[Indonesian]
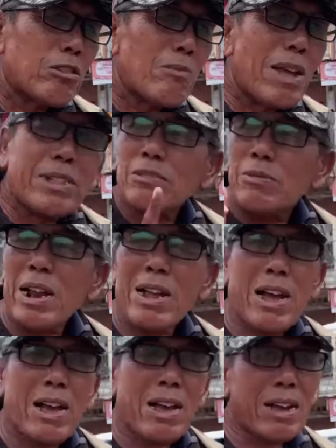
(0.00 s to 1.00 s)
otomatis
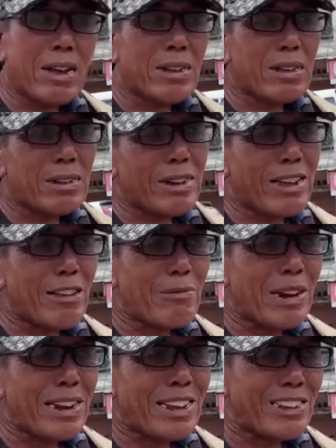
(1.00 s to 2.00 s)
barang daya
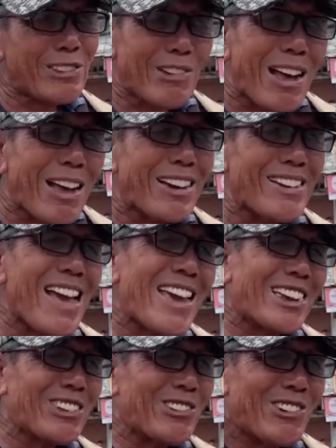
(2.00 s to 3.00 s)
beli juga
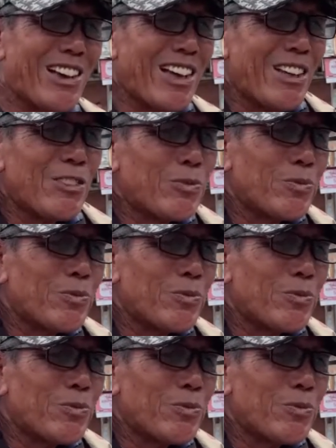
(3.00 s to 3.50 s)
naik iya.